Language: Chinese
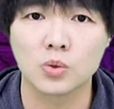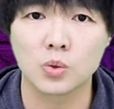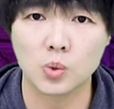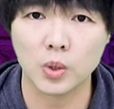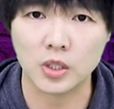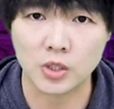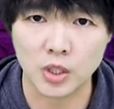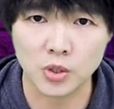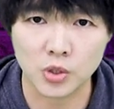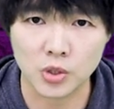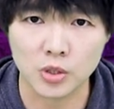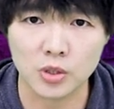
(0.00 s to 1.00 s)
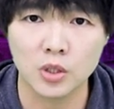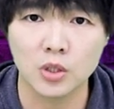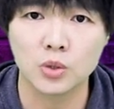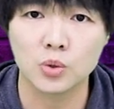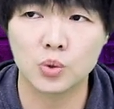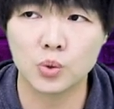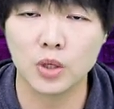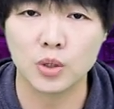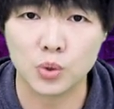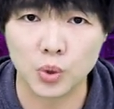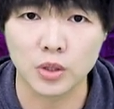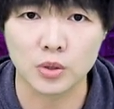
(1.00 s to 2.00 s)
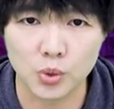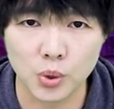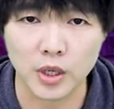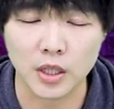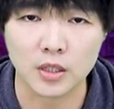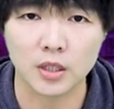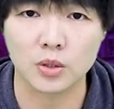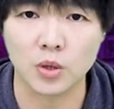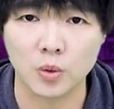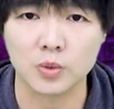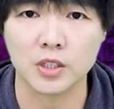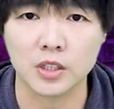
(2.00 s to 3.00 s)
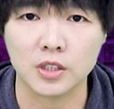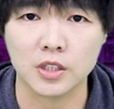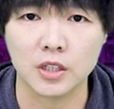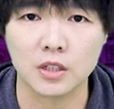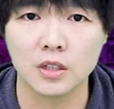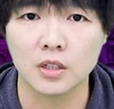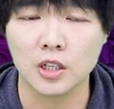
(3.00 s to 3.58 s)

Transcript: 最真实、最纯粹的同情心。